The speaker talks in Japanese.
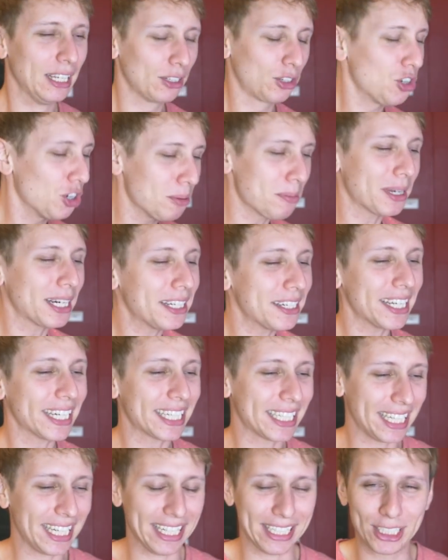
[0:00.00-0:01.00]
車の
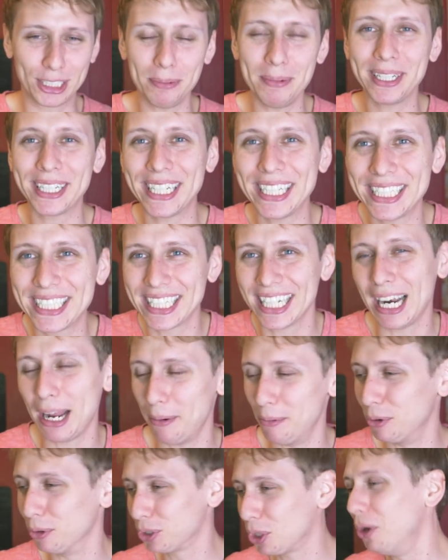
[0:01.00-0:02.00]
中で爪切りした
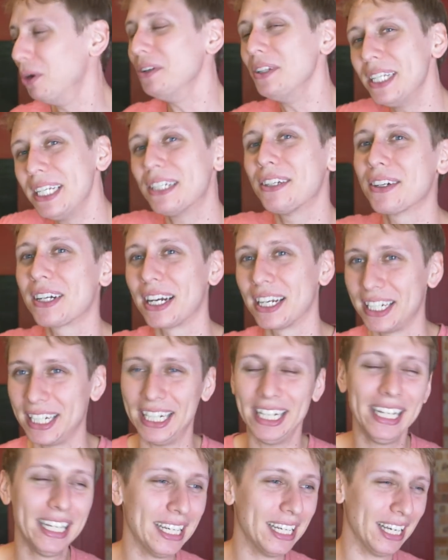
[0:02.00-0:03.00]
らもう飛んでいくから
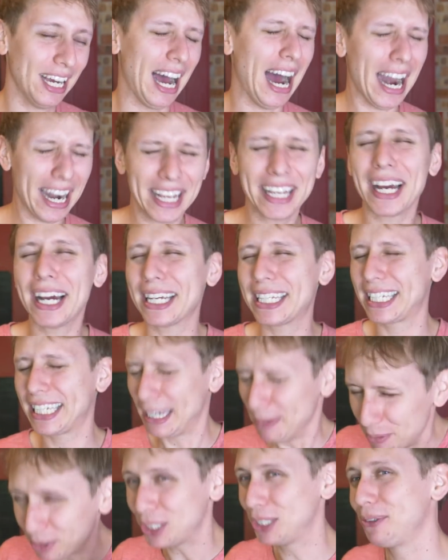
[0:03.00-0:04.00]
ねあれが
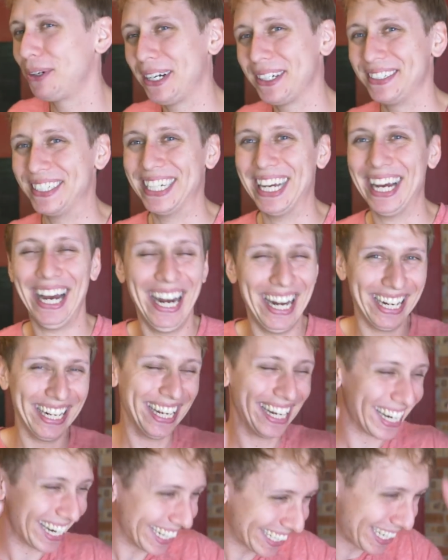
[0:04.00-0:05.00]
気持ち悪いあ
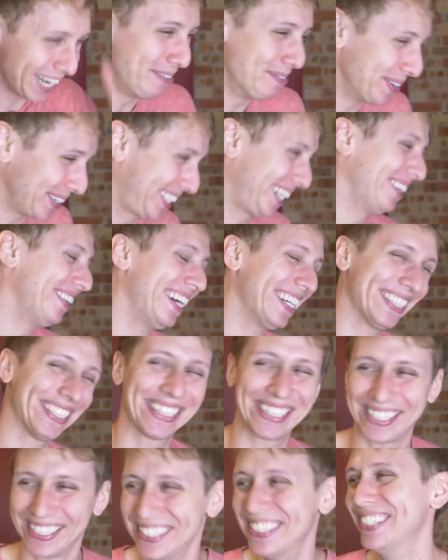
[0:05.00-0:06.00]
れが気持ち悪いっ
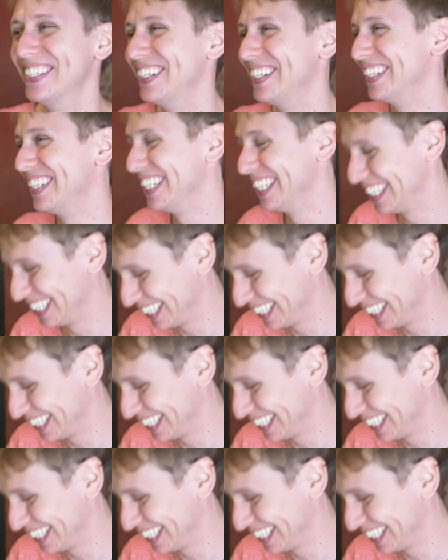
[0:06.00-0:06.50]
ていうの